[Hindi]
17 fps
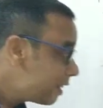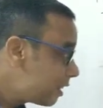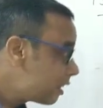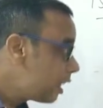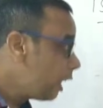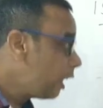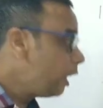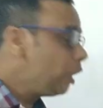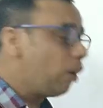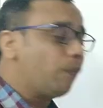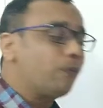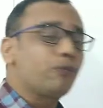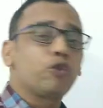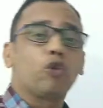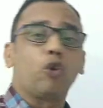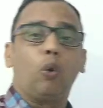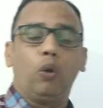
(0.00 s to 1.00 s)
स्टडी
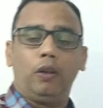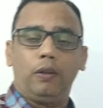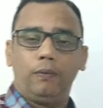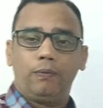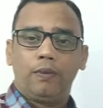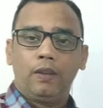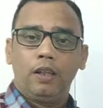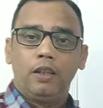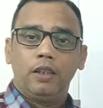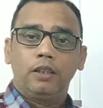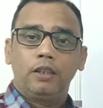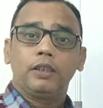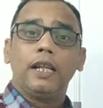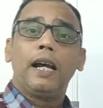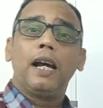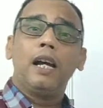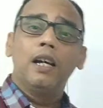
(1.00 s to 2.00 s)
ऑफ सोल
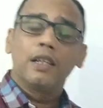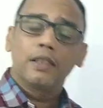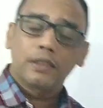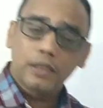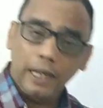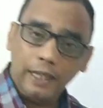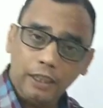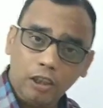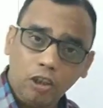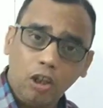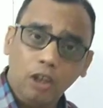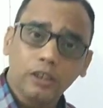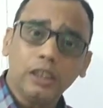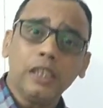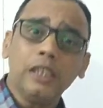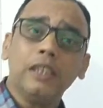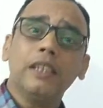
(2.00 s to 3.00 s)
या
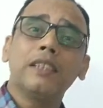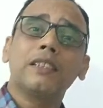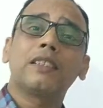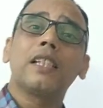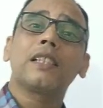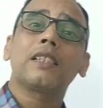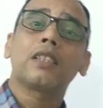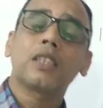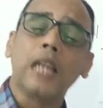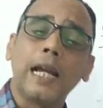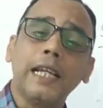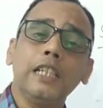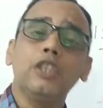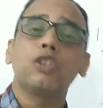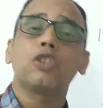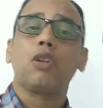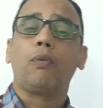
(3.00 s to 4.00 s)
साइकोलॉजी इज द
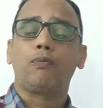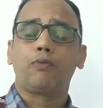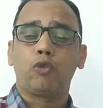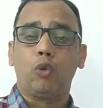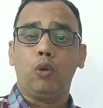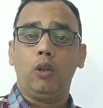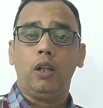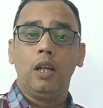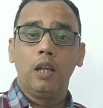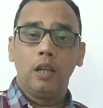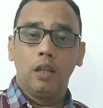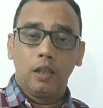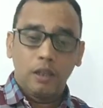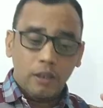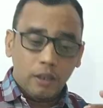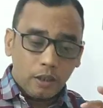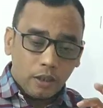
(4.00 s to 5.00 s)
साइंस ऑफ सोल
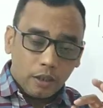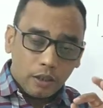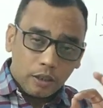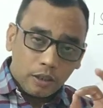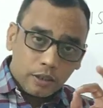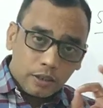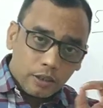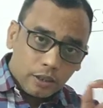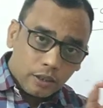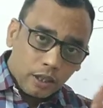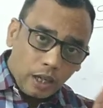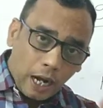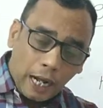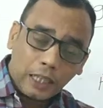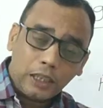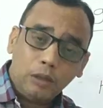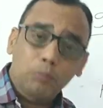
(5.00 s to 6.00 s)

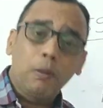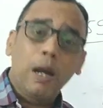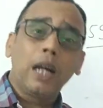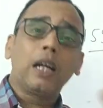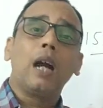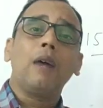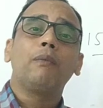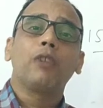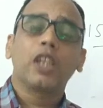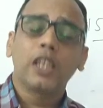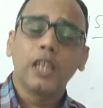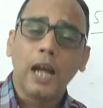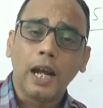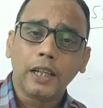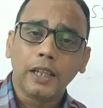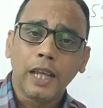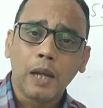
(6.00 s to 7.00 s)
आत्मा का
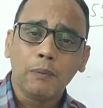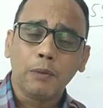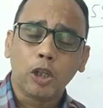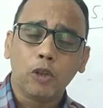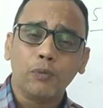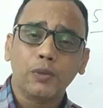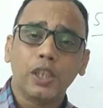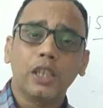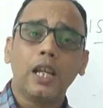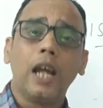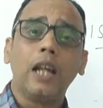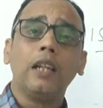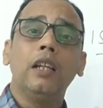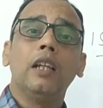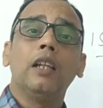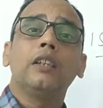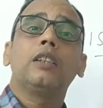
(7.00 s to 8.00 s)
विज्ञान है
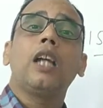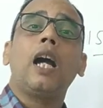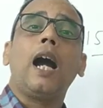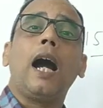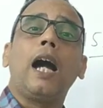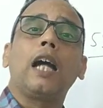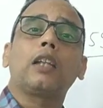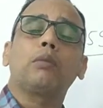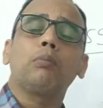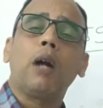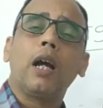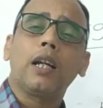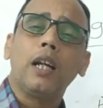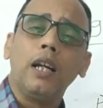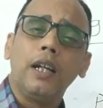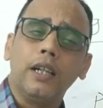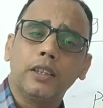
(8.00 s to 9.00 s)
मनोविज्ञान या आत्मा
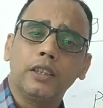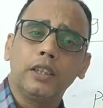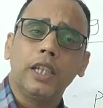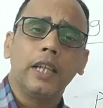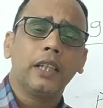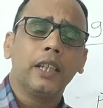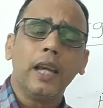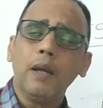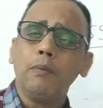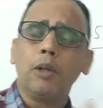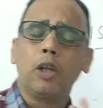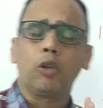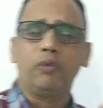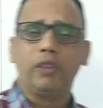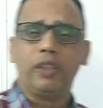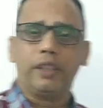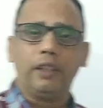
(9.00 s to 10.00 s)
का अध्ययन है
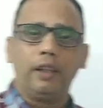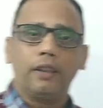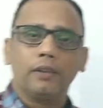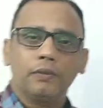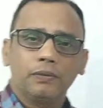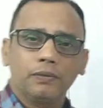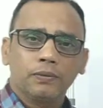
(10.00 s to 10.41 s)
मनोविज्ञान